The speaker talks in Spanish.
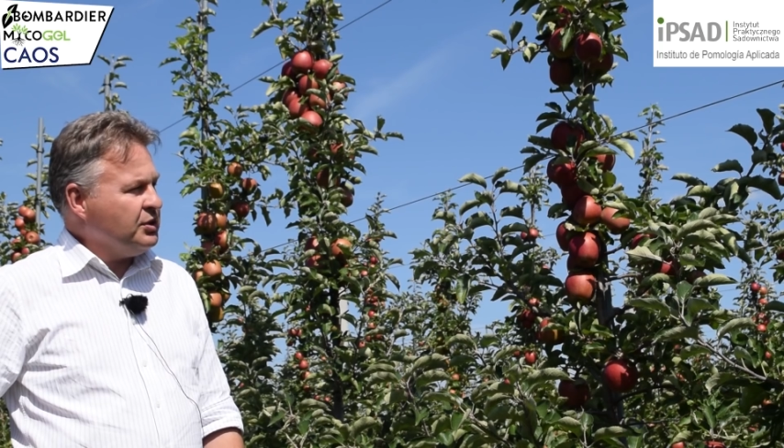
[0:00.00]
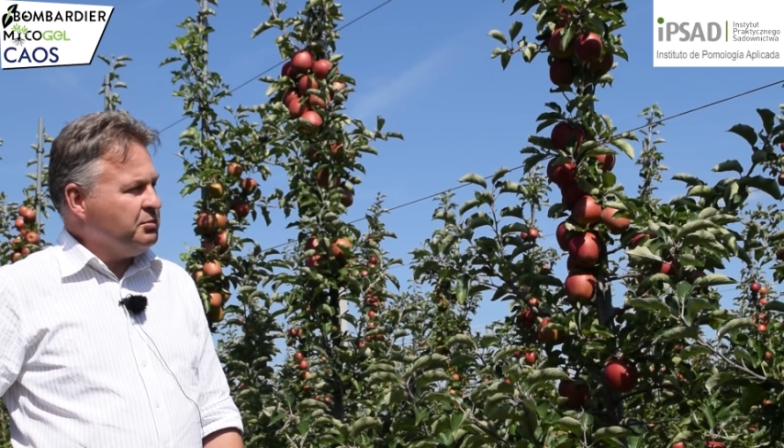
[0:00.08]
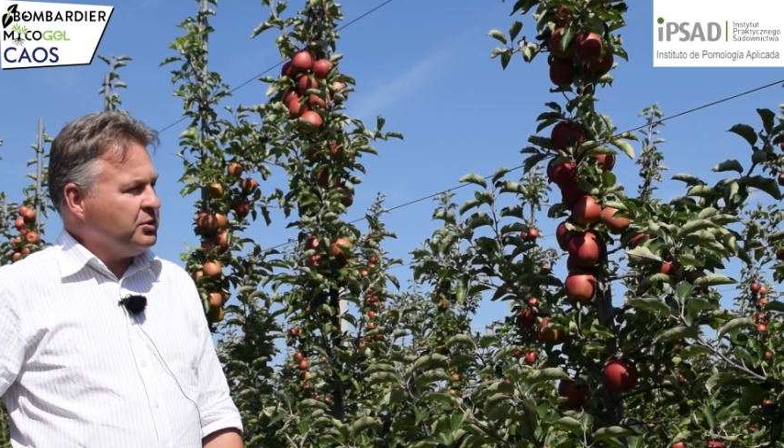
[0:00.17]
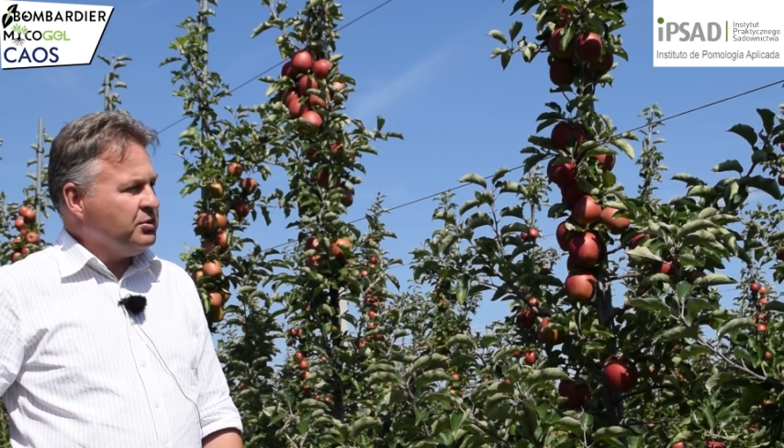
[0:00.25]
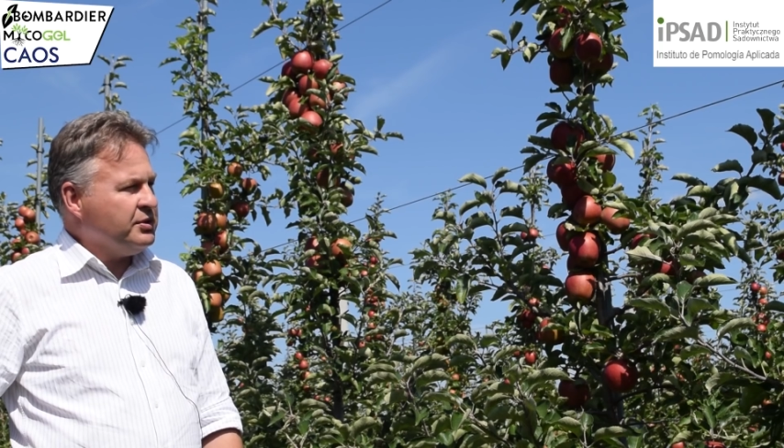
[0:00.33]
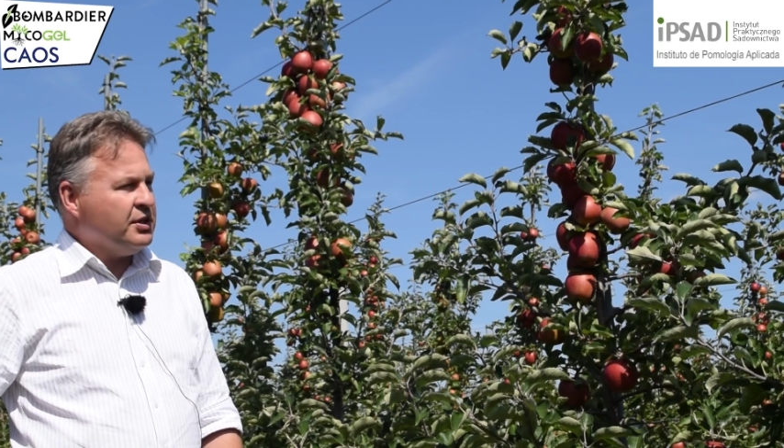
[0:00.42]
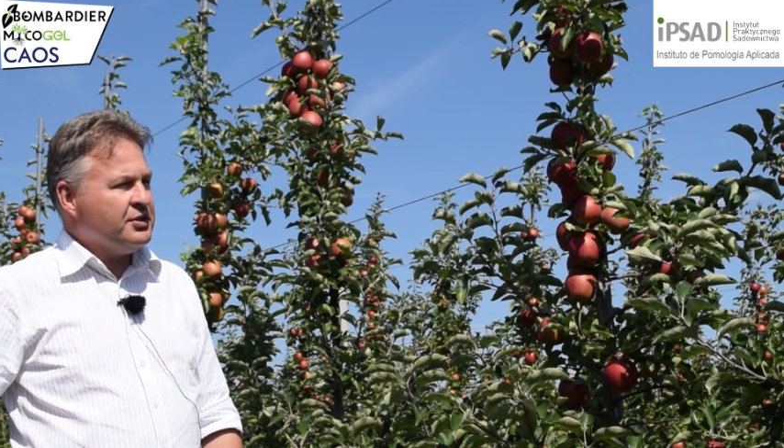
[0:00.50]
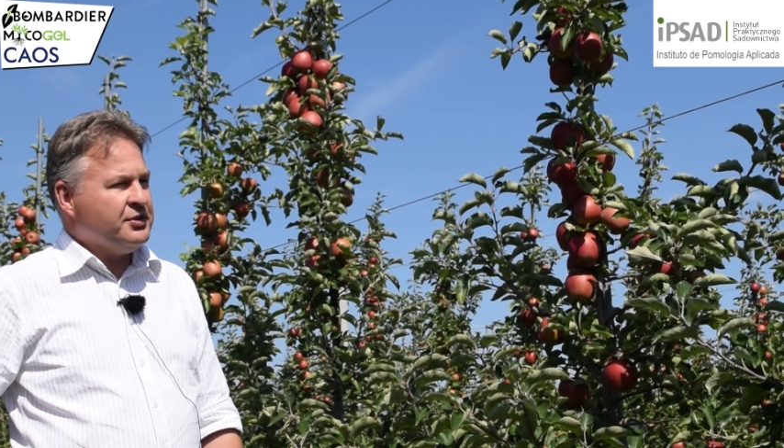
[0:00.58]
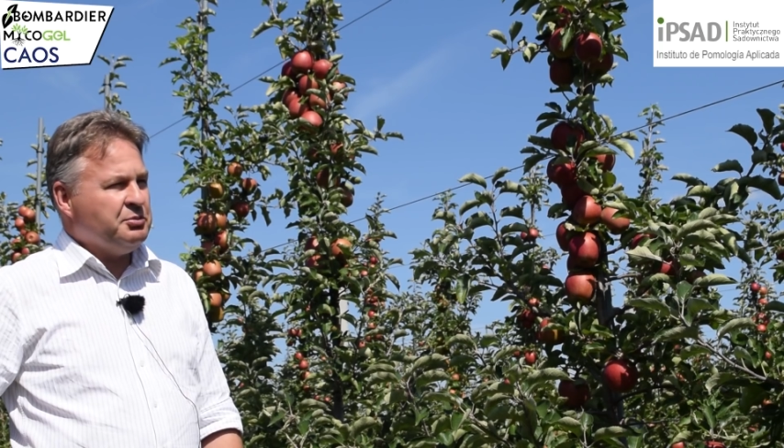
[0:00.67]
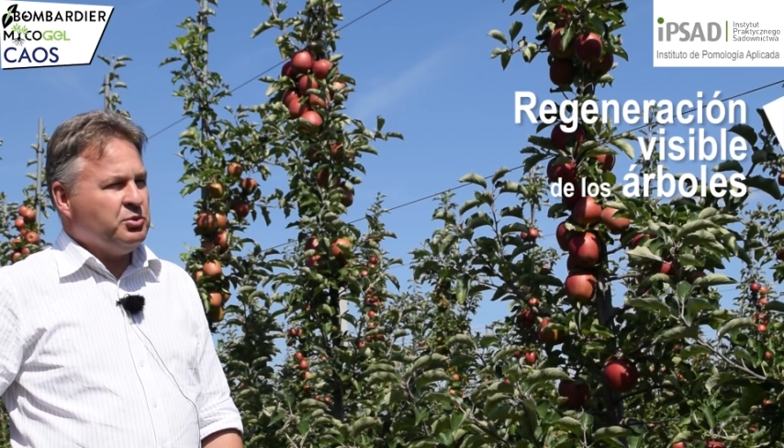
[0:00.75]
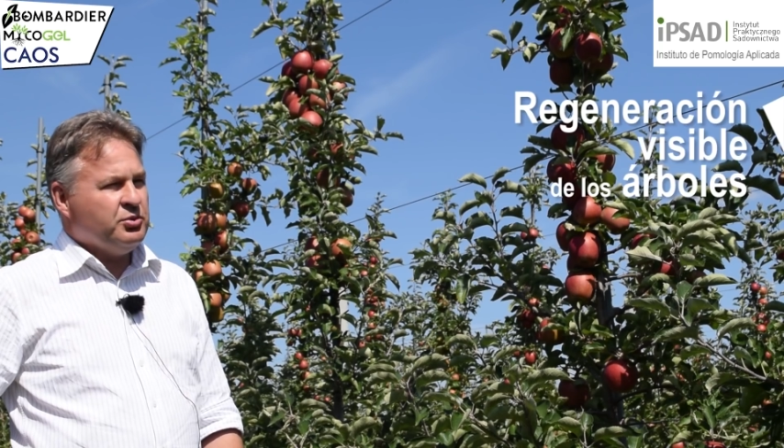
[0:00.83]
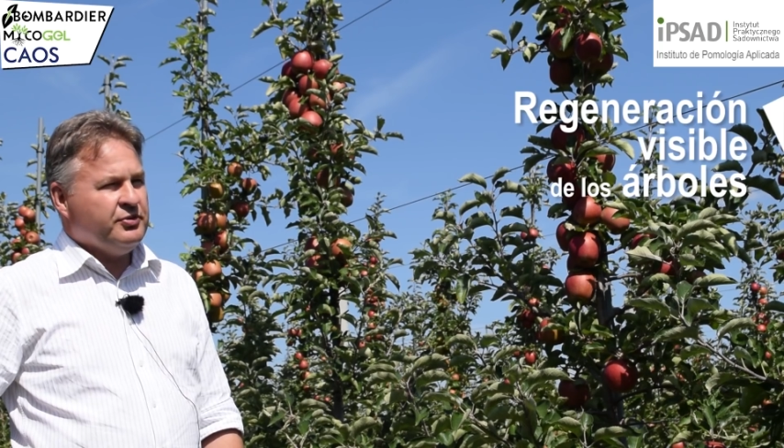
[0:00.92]
del árbol en el
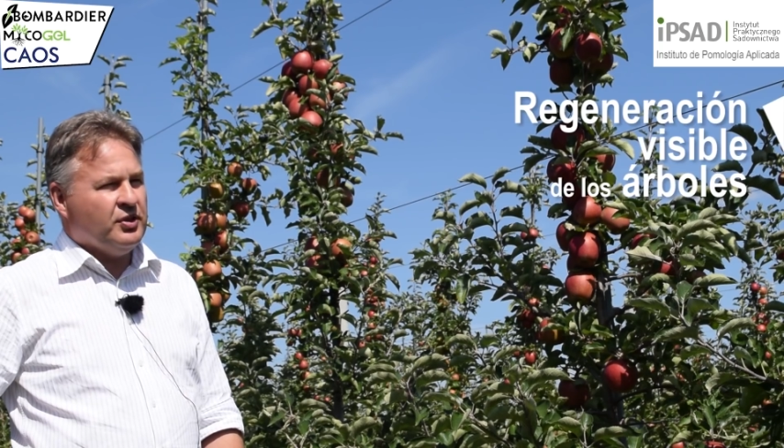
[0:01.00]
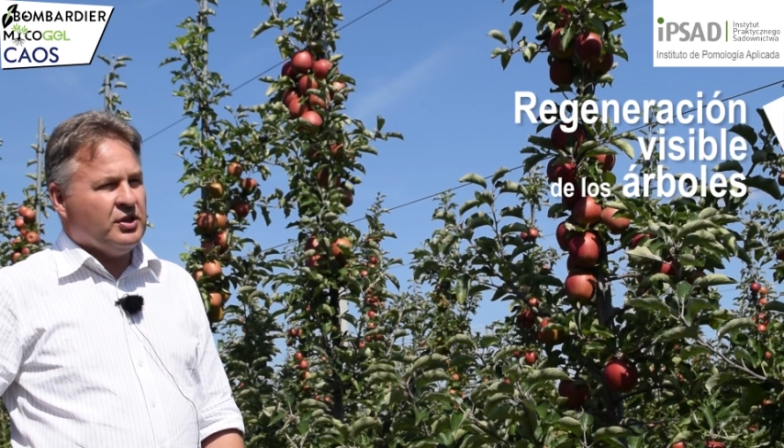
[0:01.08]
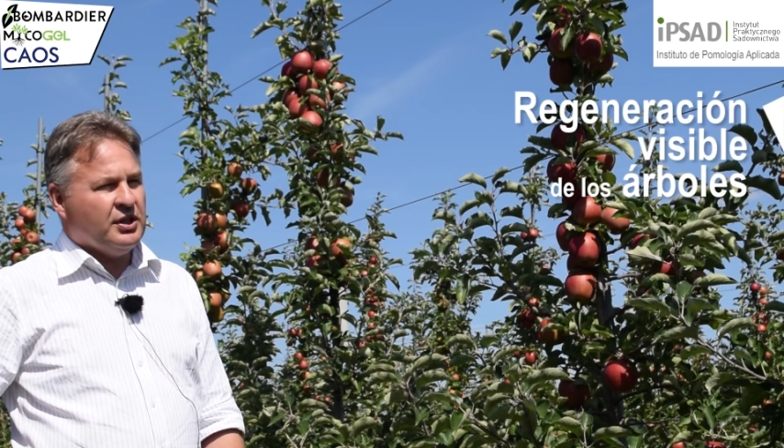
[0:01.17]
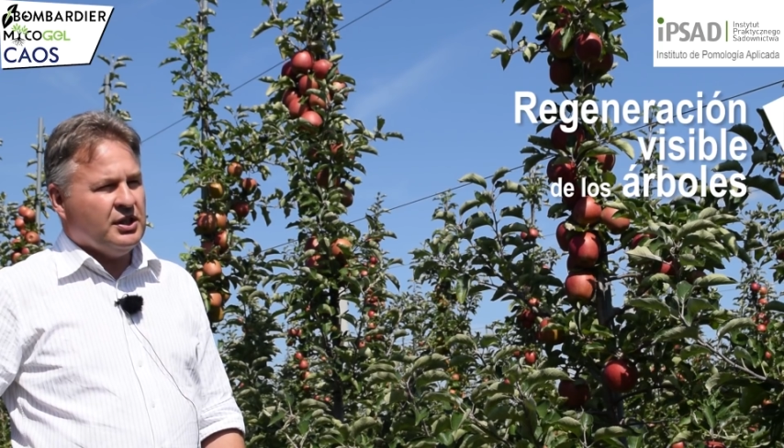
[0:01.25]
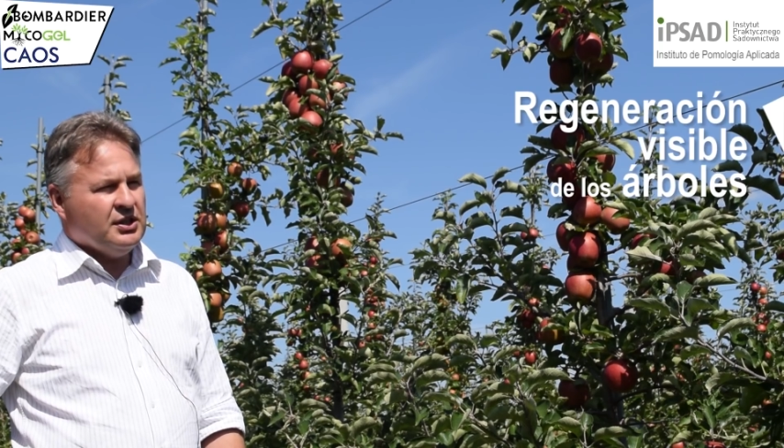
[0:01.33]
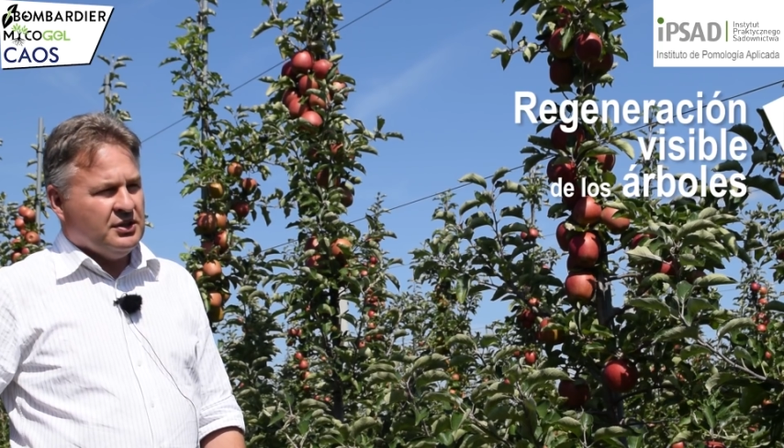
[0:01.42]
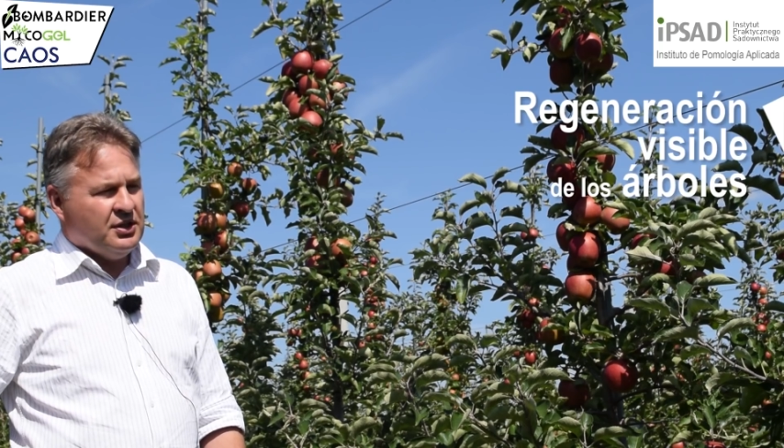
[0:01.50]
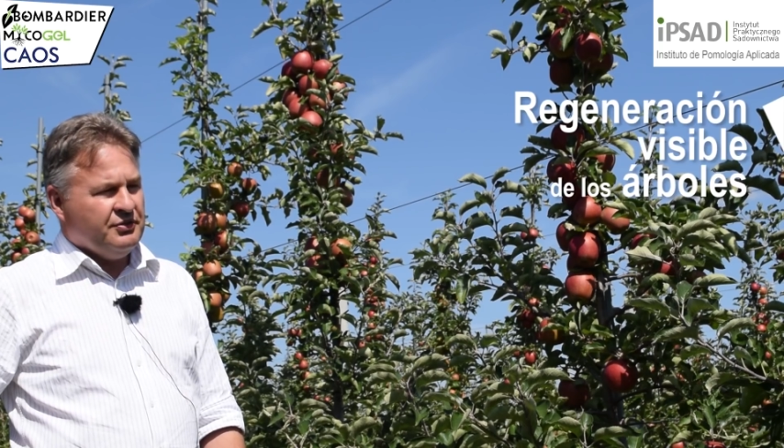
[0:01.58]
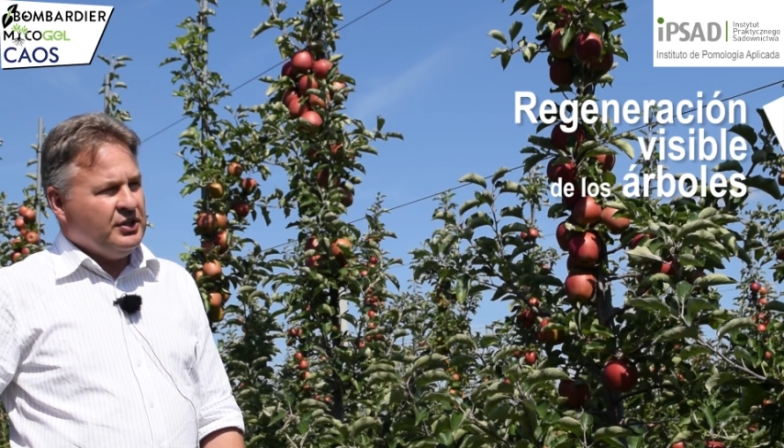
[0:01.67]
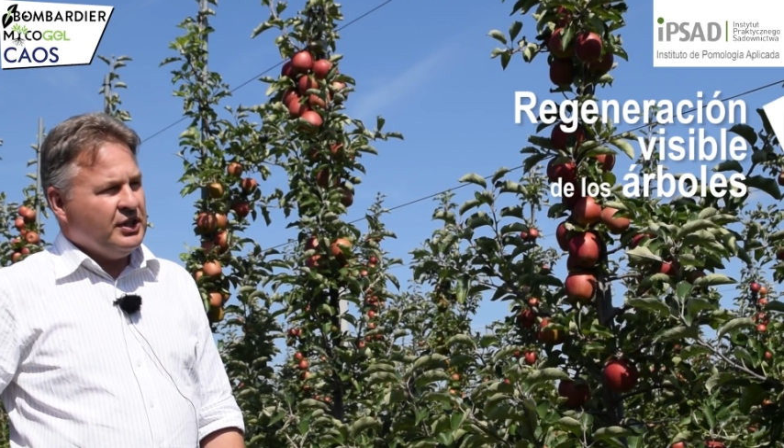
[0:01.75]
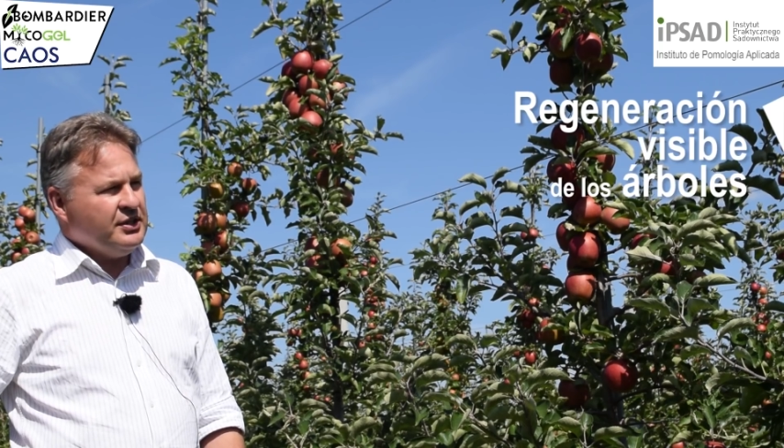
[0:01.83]
proceso de regeneración